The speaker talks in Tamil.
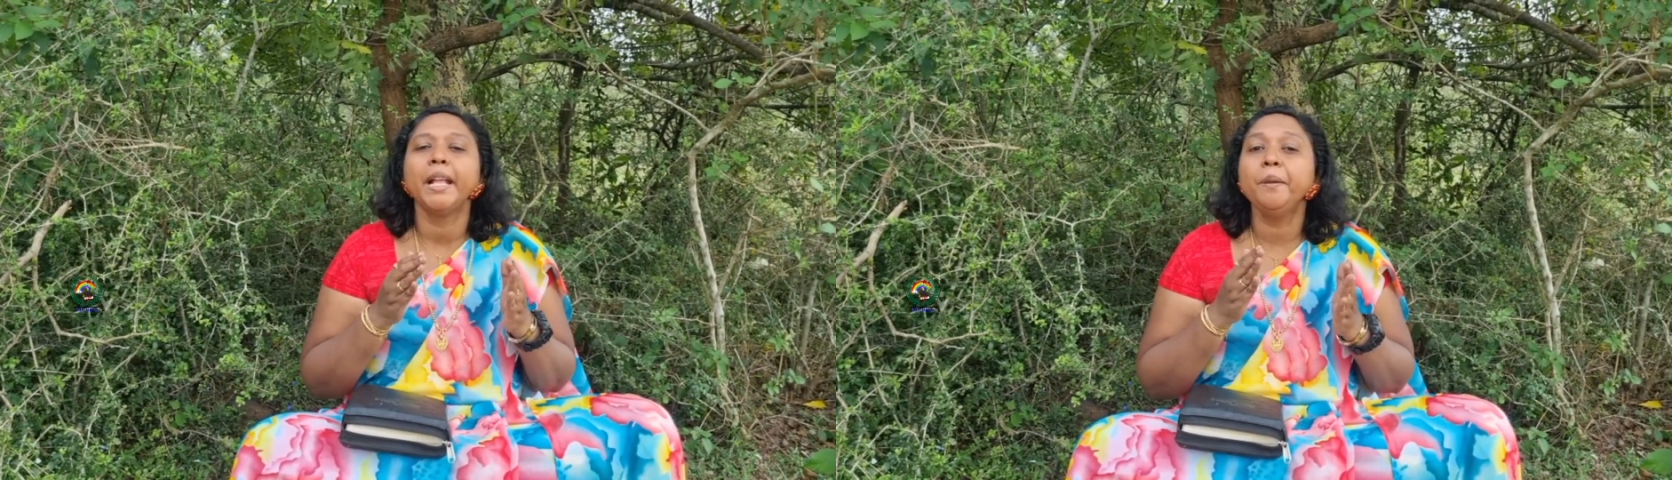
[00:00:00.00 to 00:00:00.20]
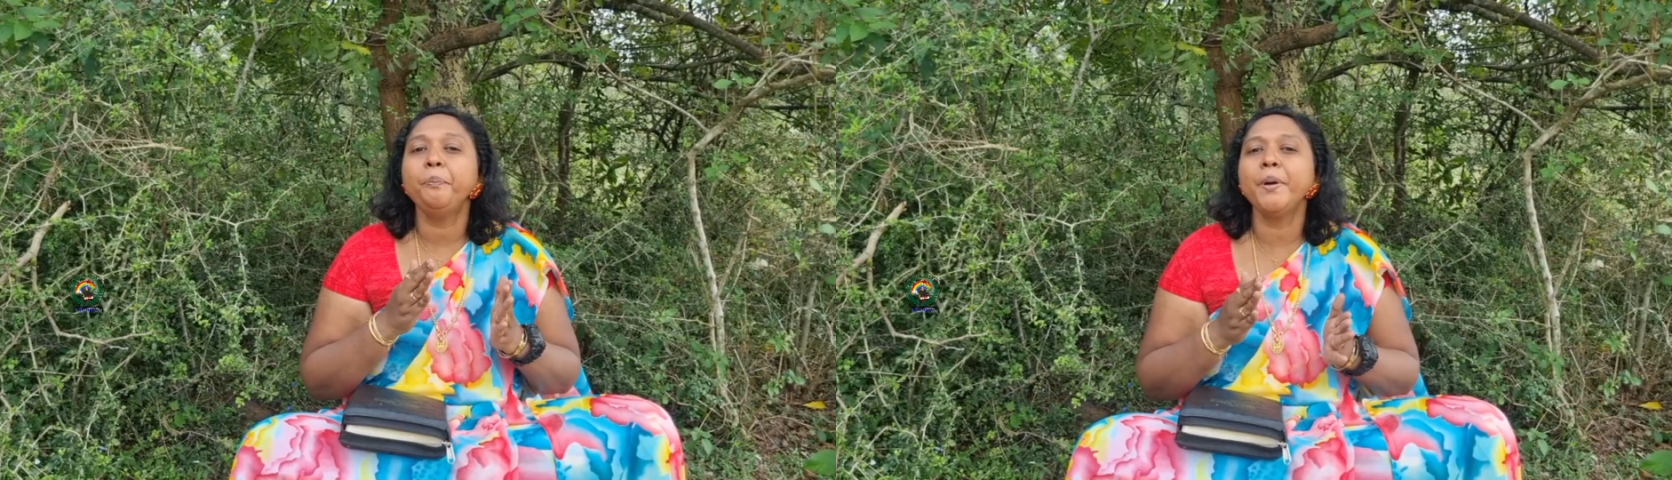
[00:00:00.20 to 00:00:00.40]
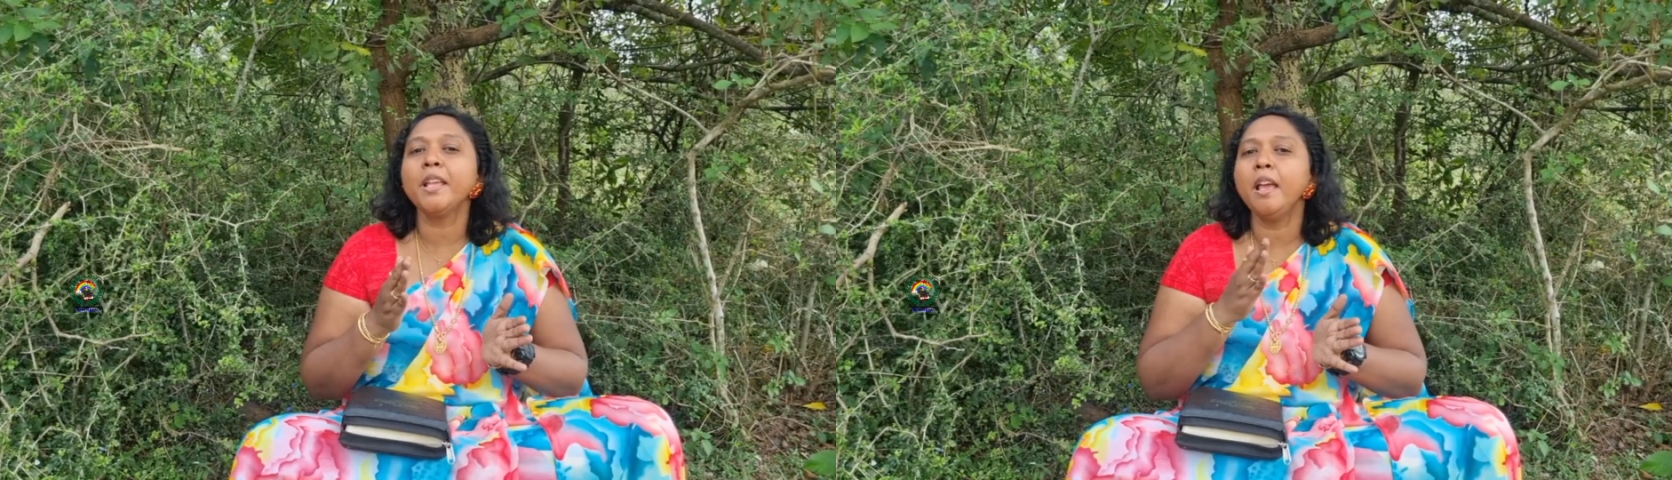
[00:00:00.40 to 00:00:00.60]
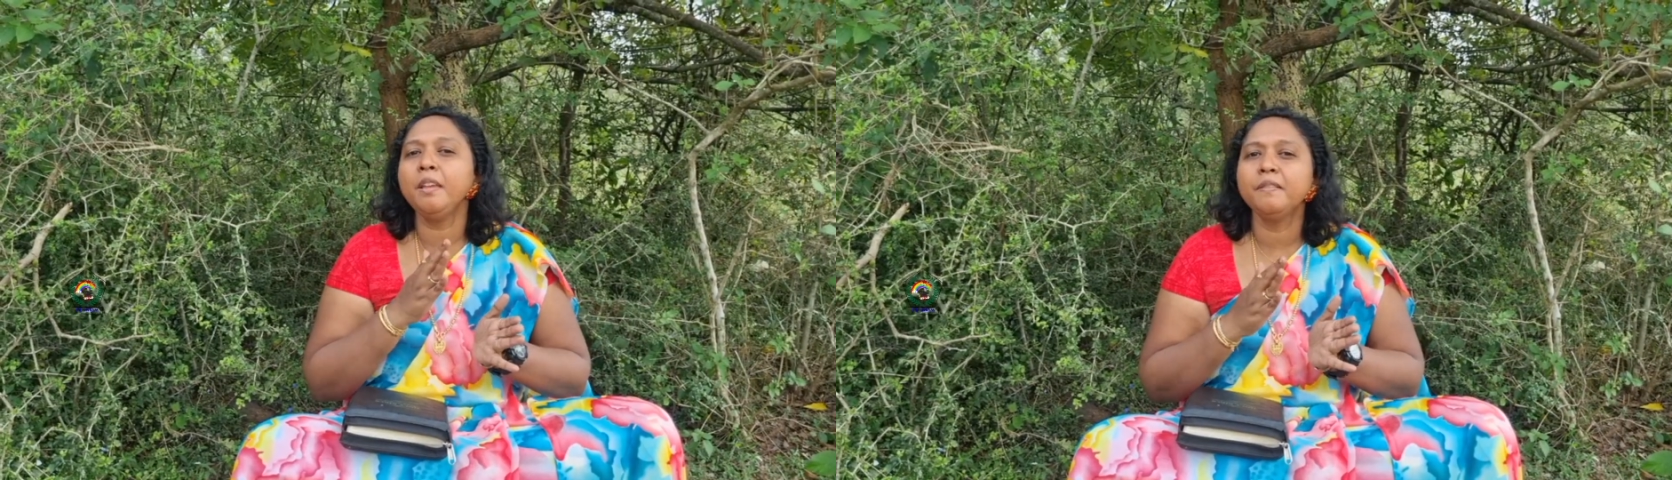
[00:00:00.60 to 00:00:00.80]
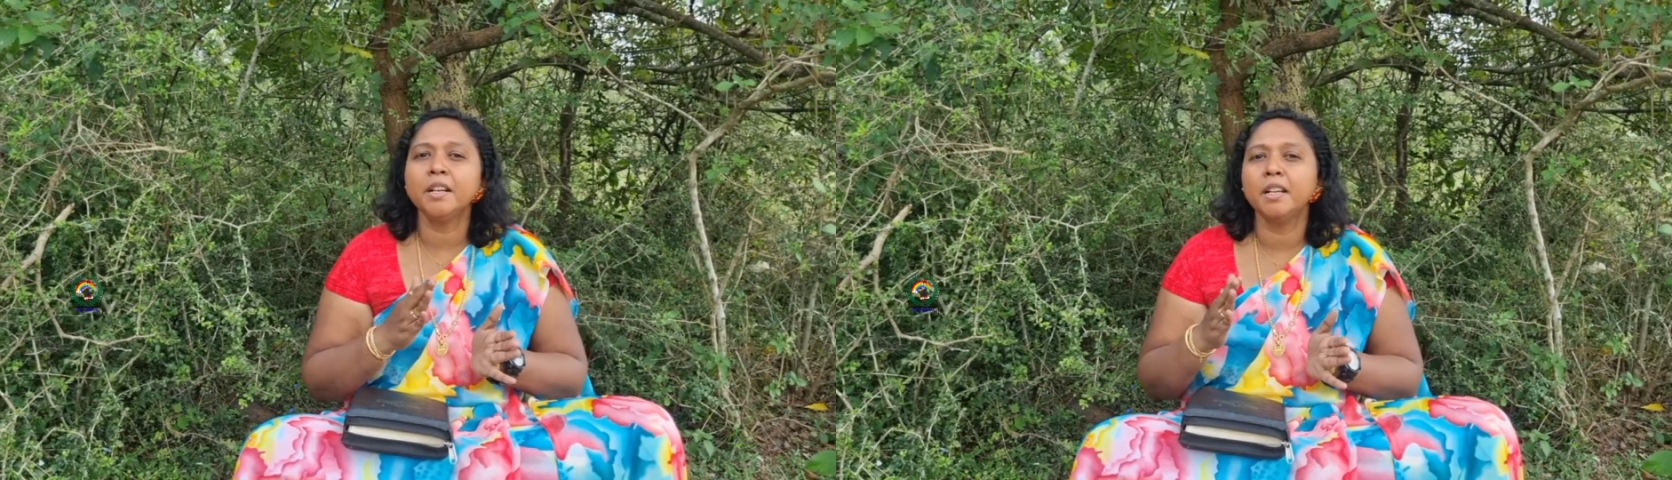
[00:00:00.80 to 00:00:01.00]
இப்படியே
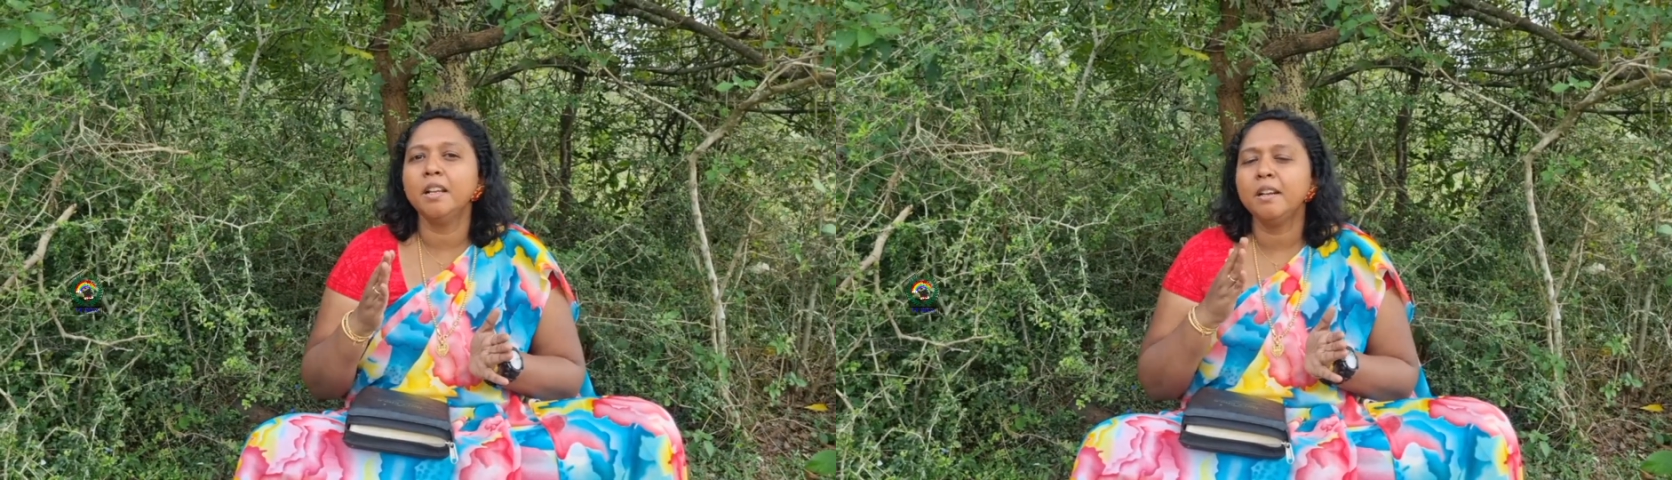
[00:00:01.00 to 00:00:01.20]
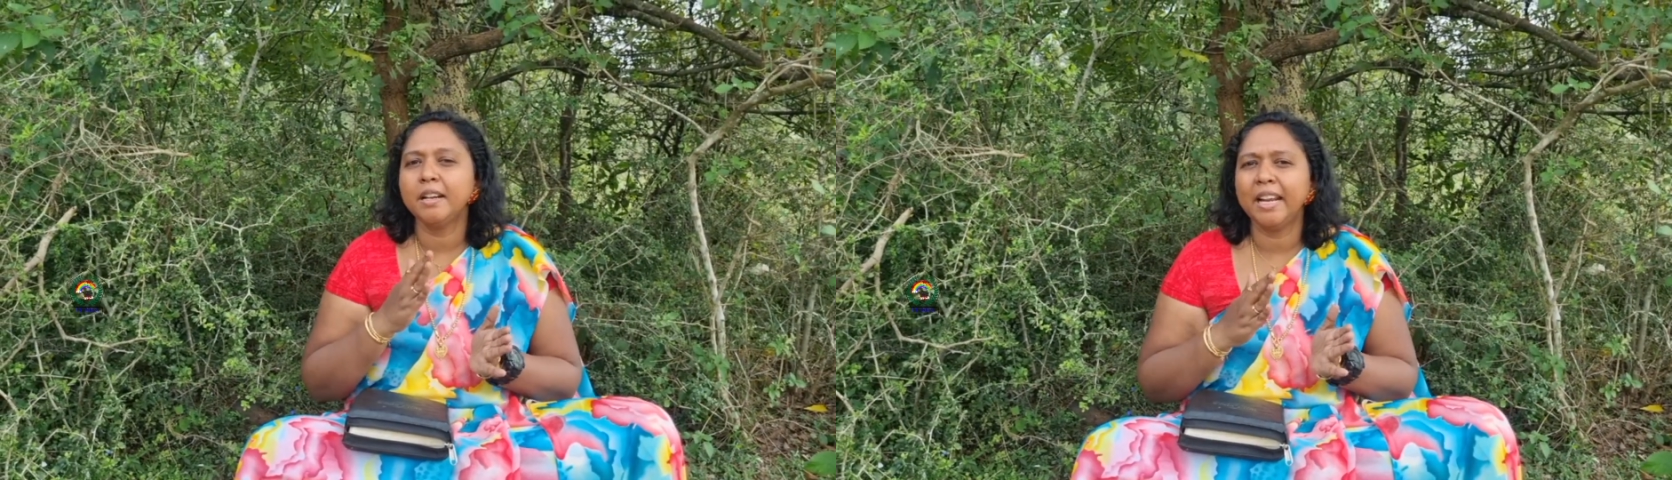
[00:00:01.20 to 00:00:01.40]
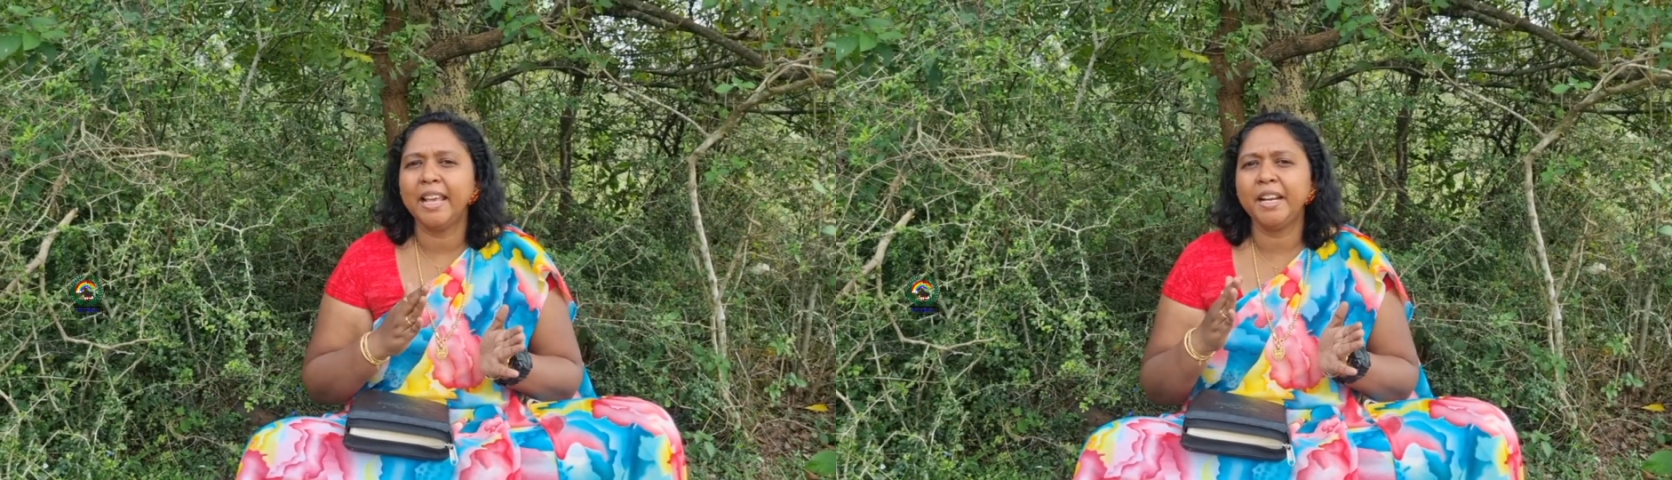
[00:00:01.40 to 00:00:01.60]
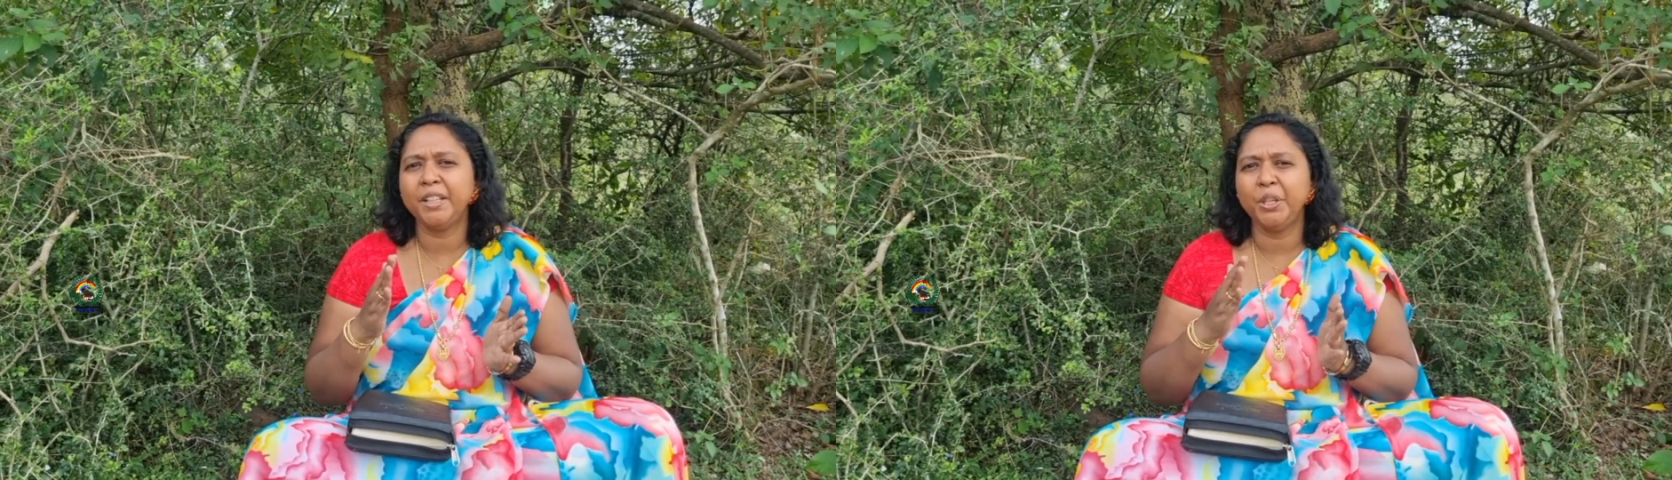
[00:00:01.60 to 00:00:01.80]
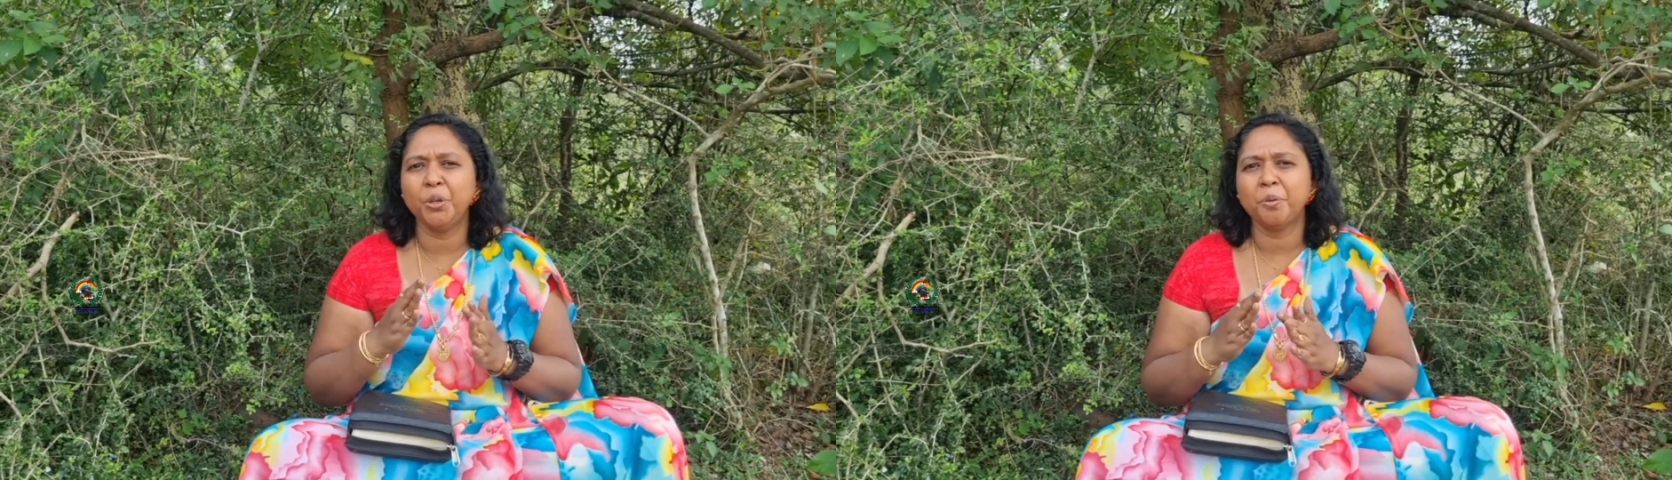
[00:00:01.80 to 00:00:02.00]
இவர்
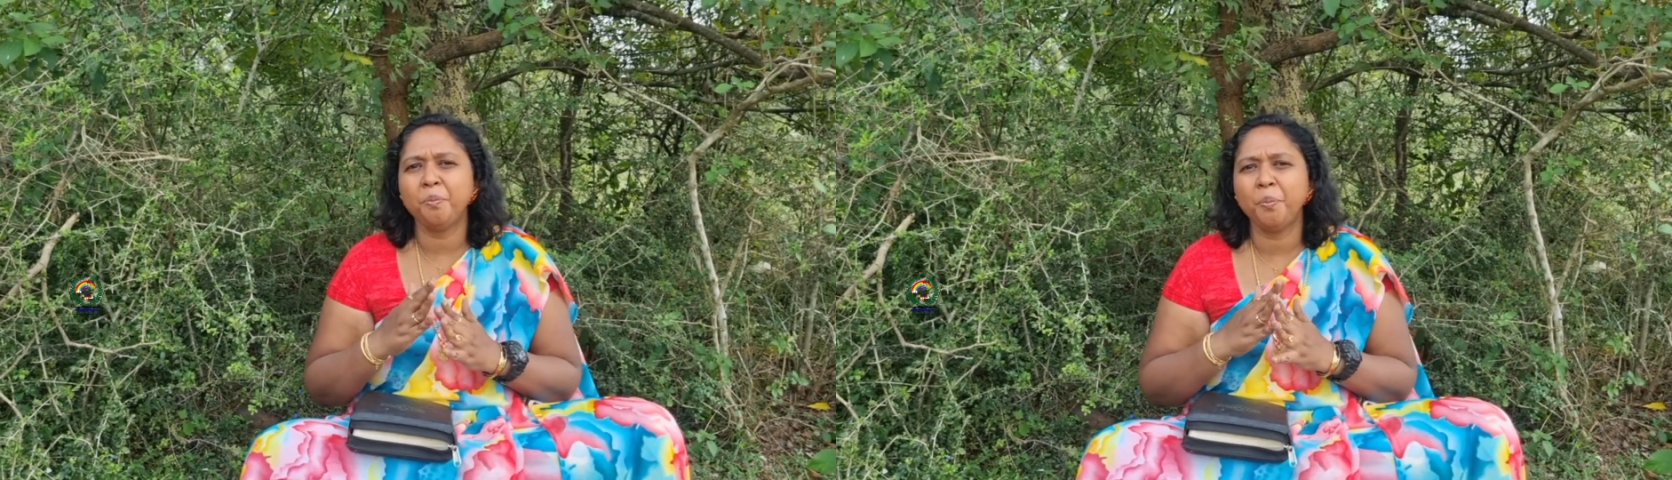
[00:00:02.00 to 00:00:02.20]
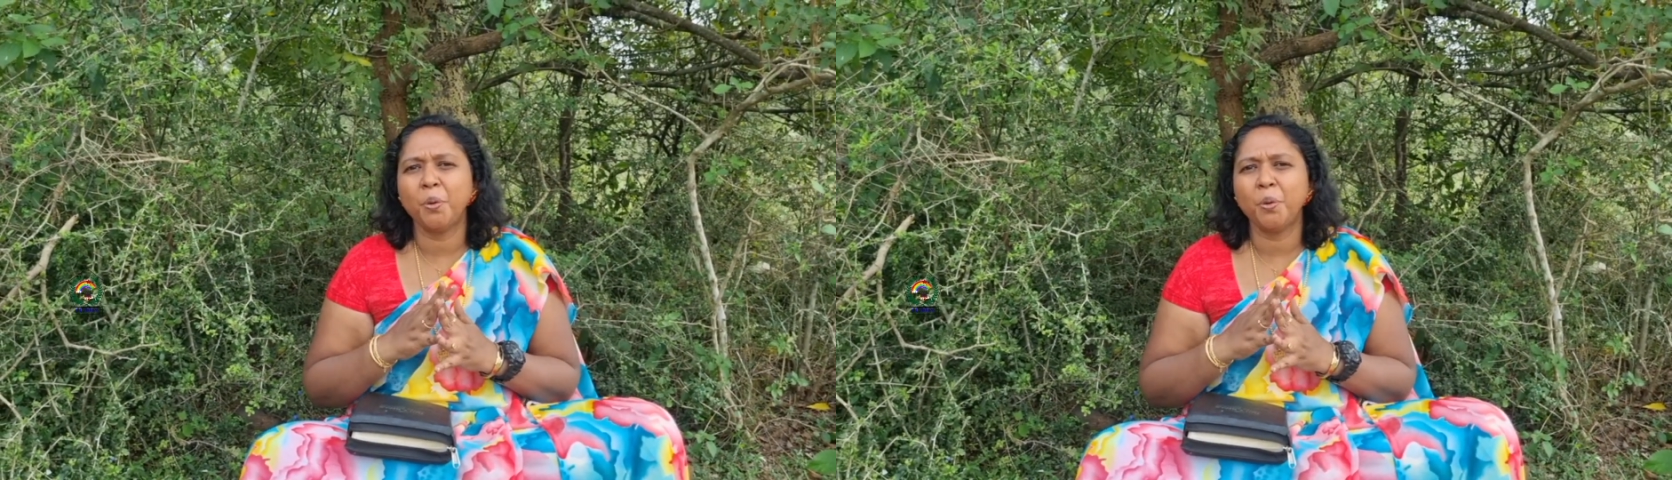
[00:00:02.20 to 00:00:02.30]
நேரத்தையும்